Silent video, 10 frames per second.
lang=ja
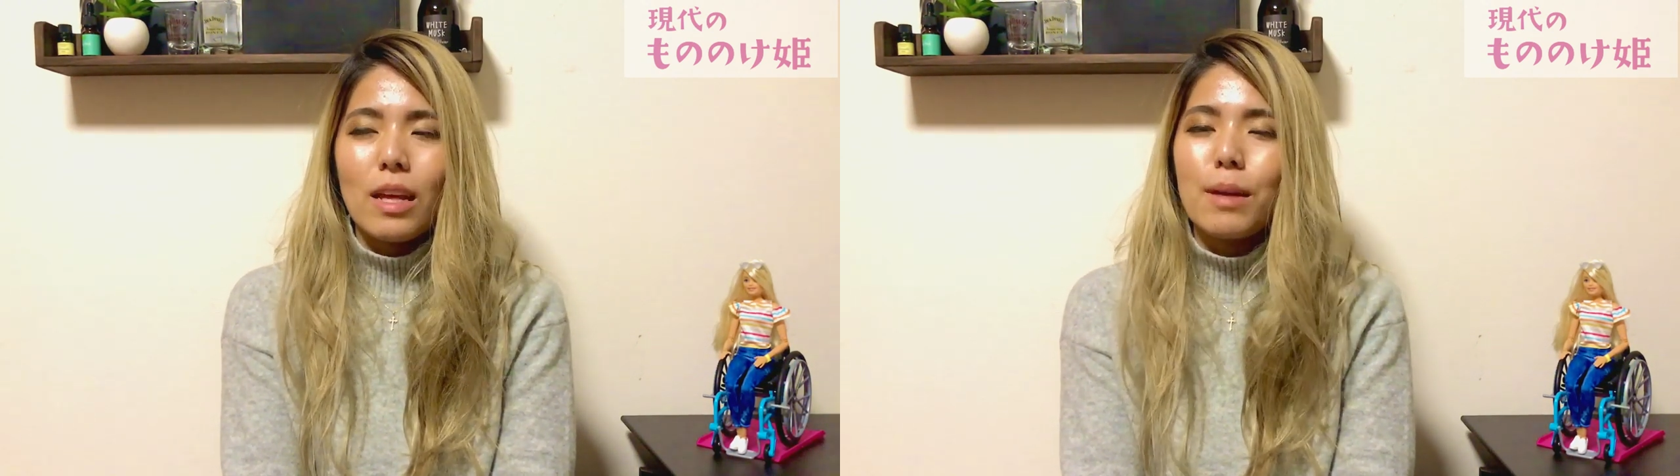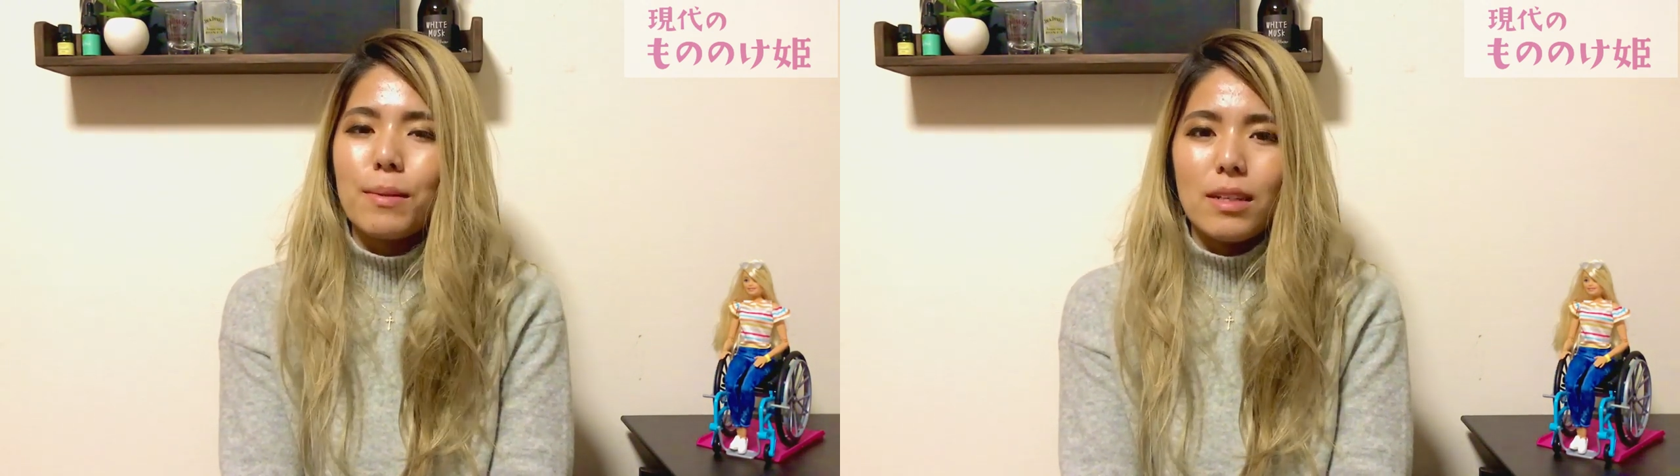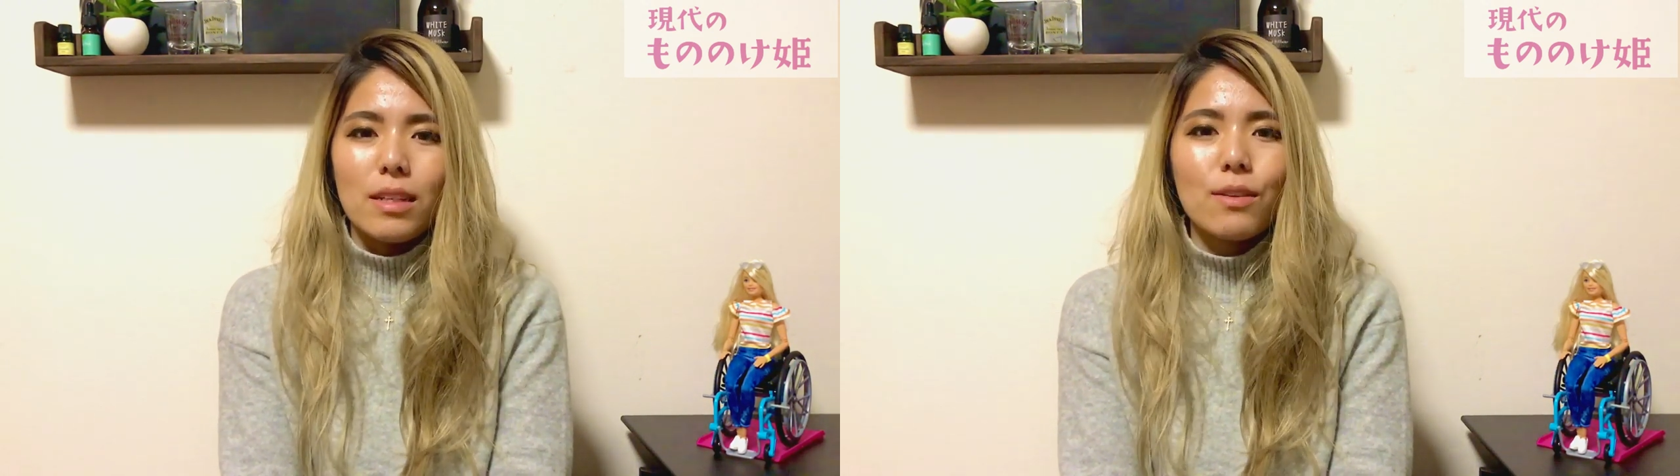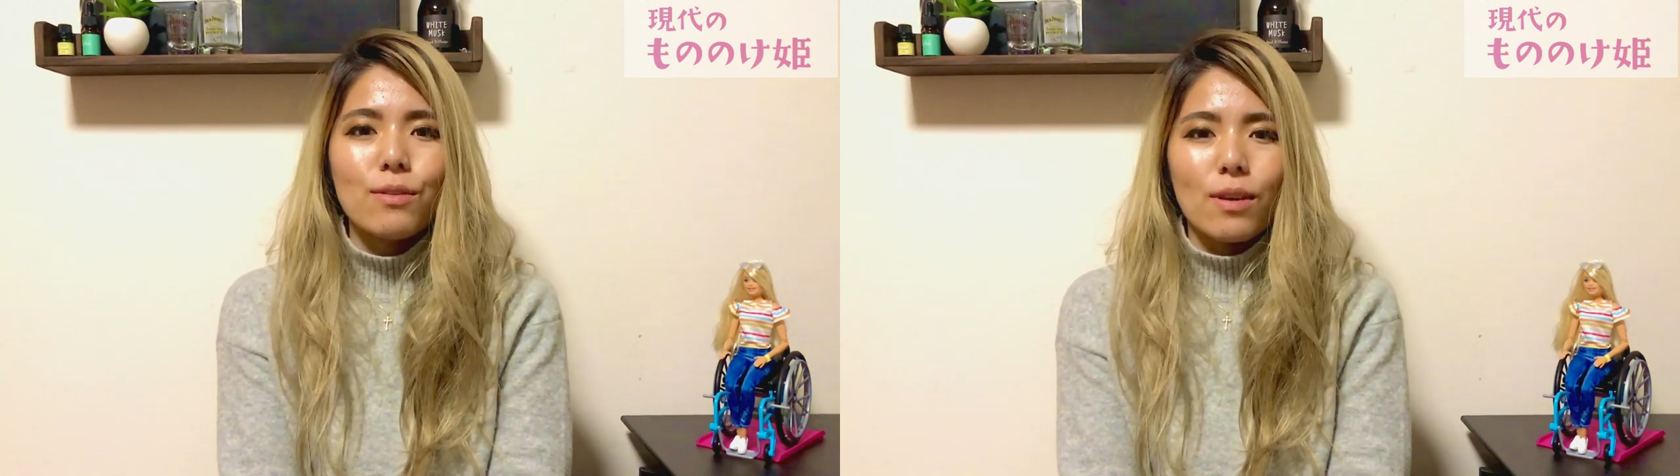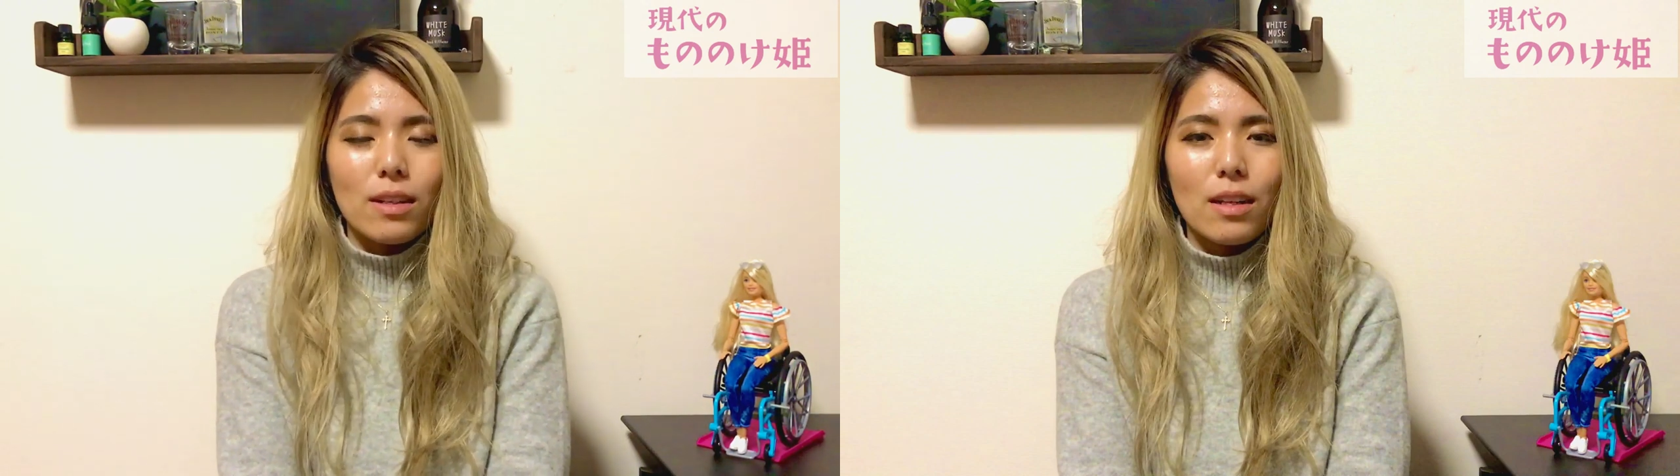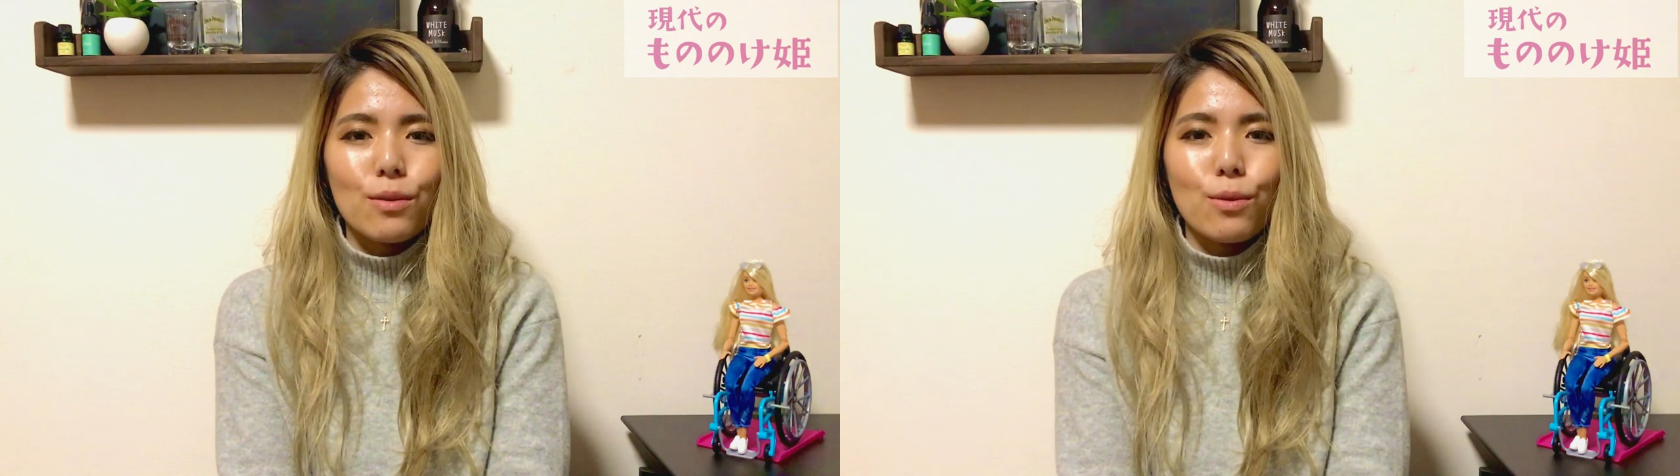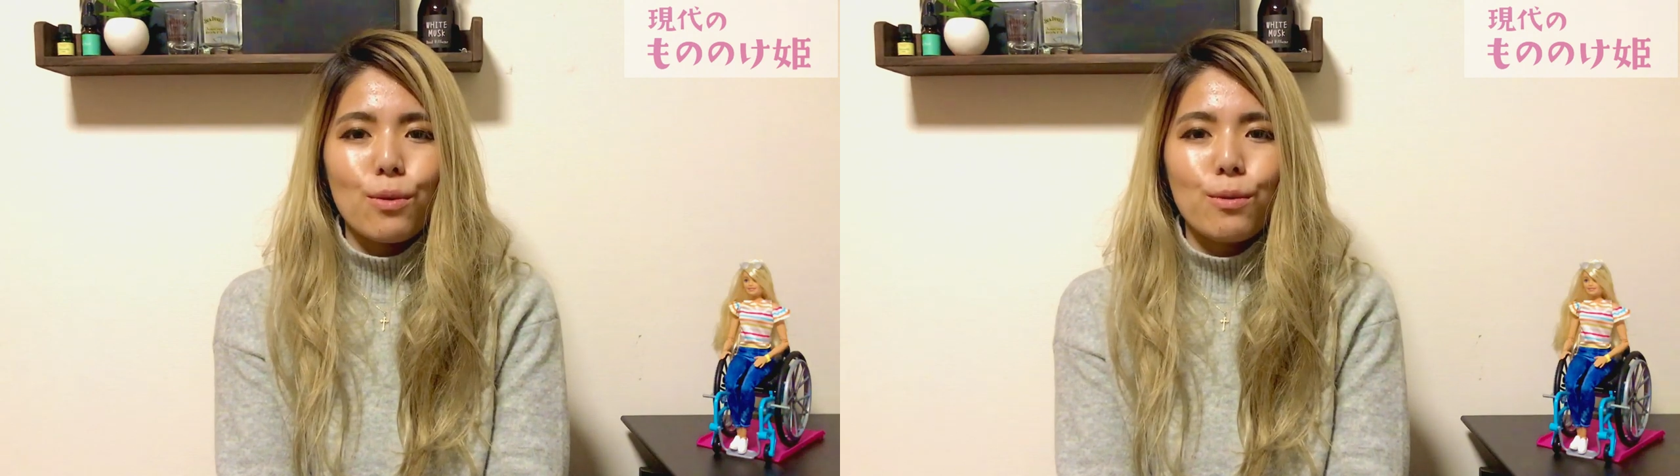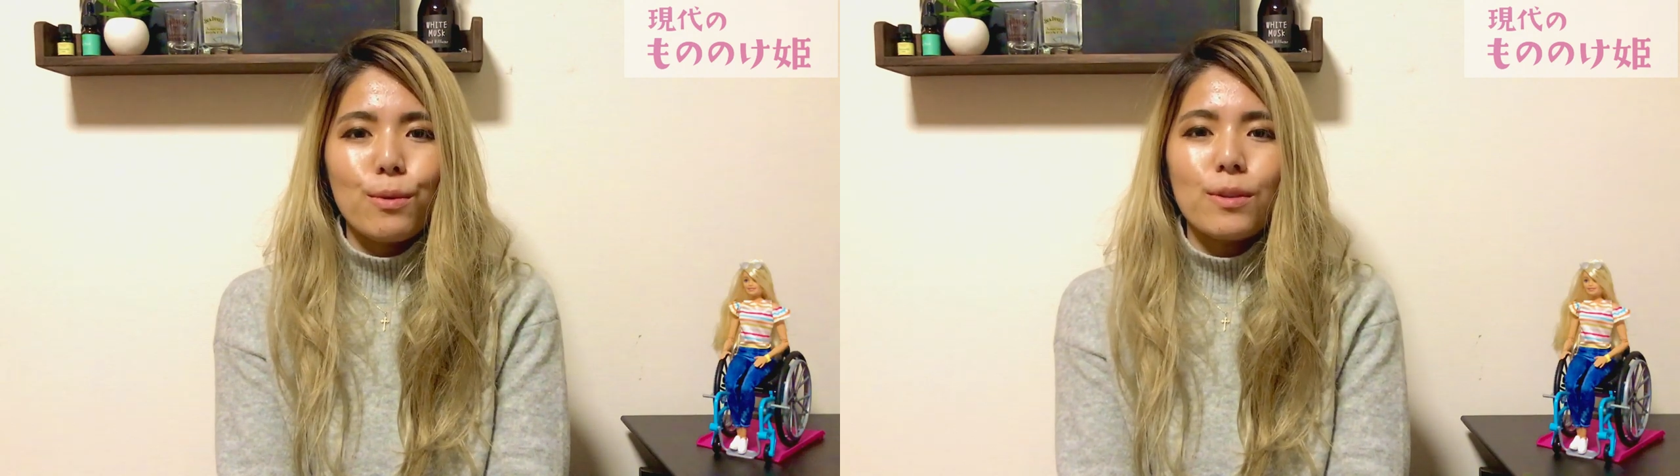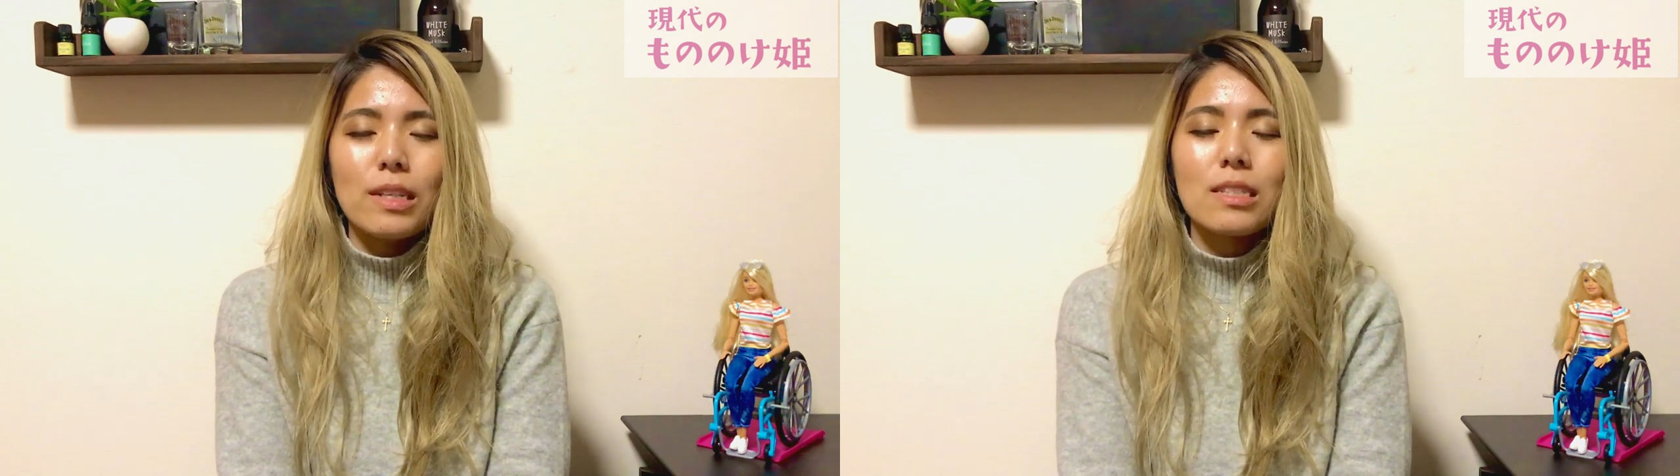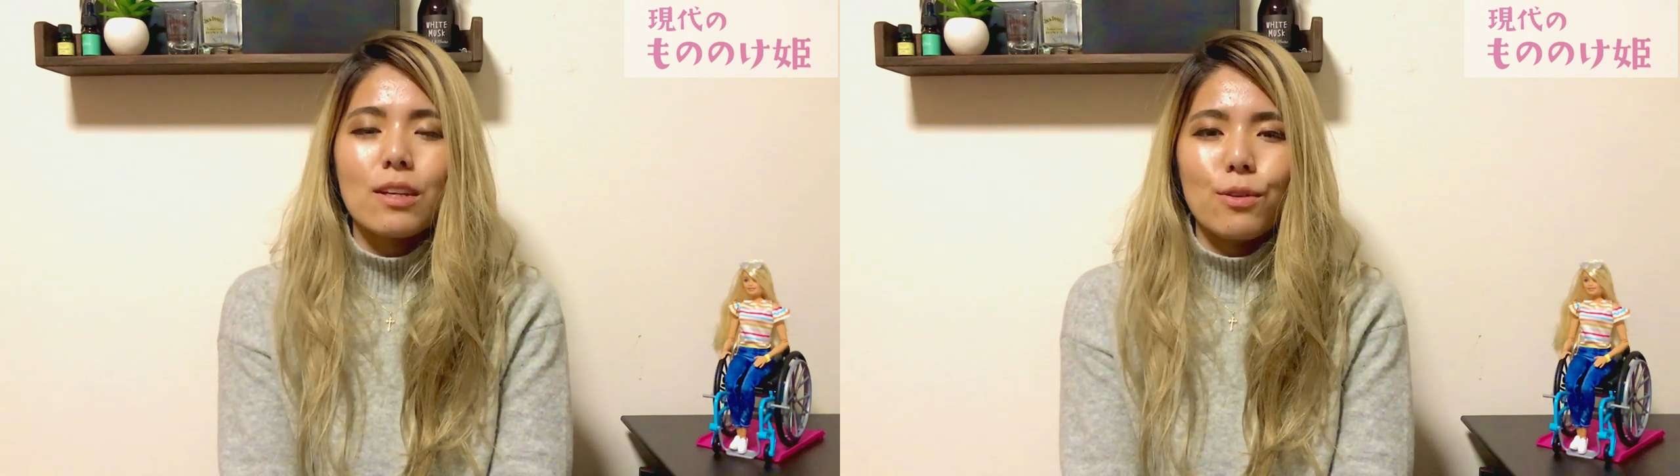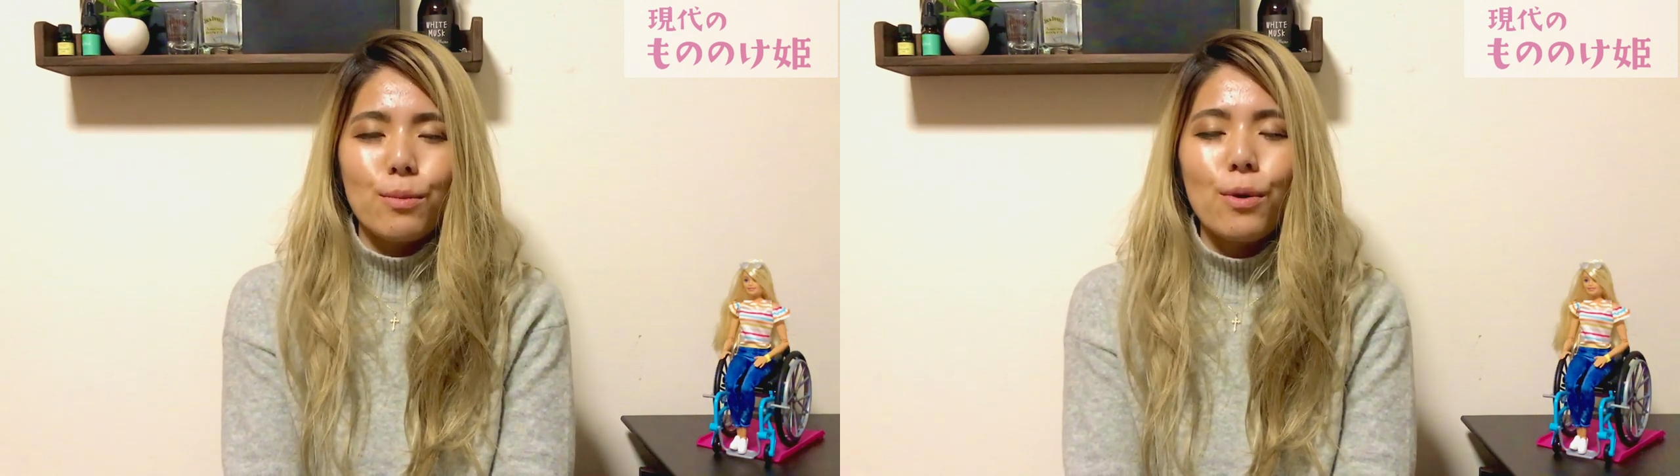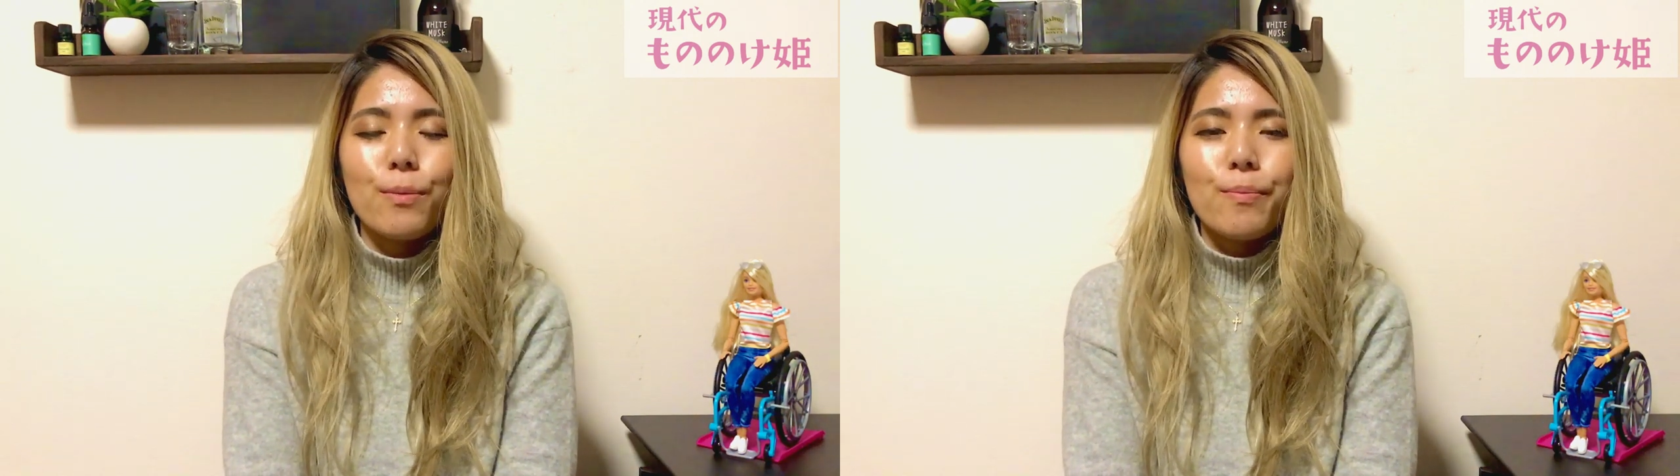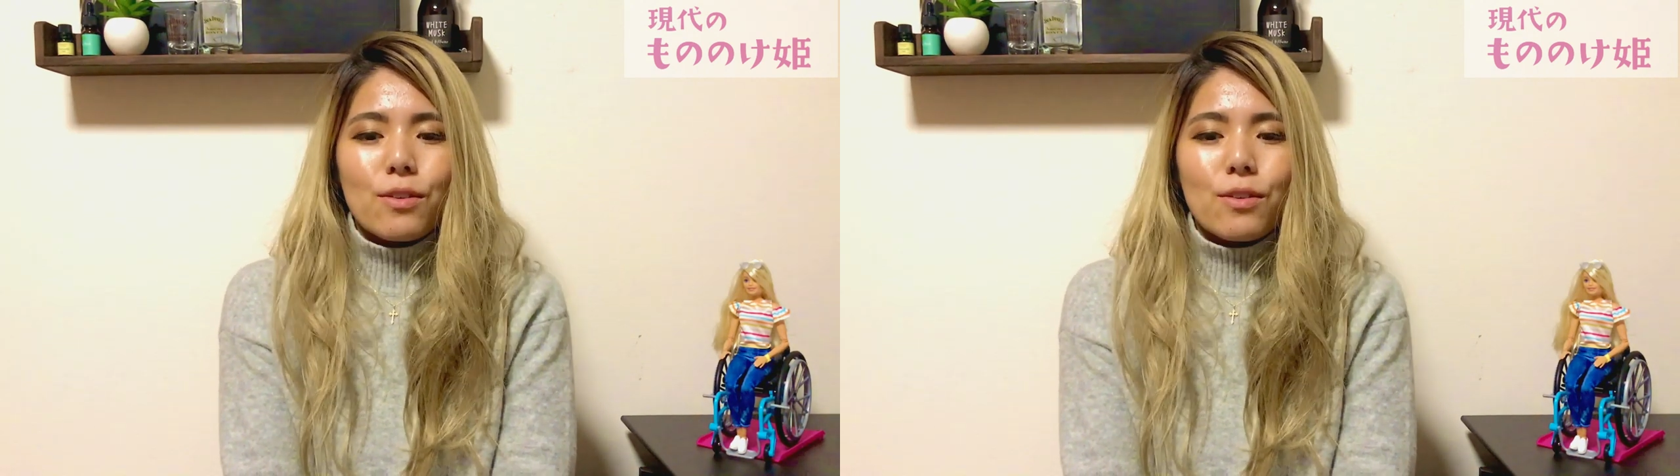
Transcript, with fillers: テーマになるのかなと思うんですけども